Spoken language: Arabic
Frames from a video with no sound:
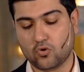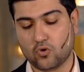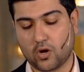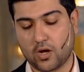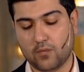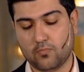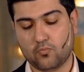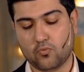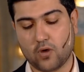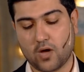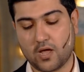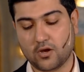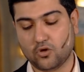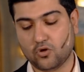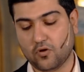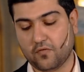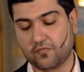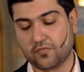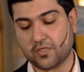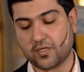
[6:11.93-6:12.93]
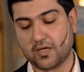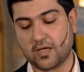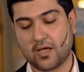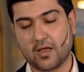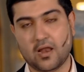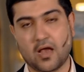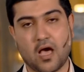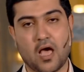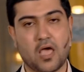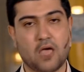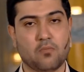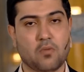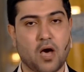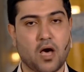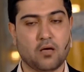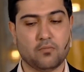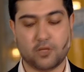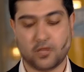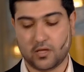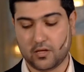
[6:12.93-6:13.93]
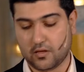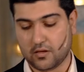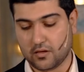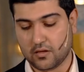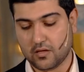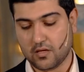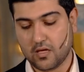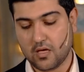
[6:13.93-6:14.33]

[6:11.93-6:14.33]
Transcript: يحب أن يفضي إلى إمامه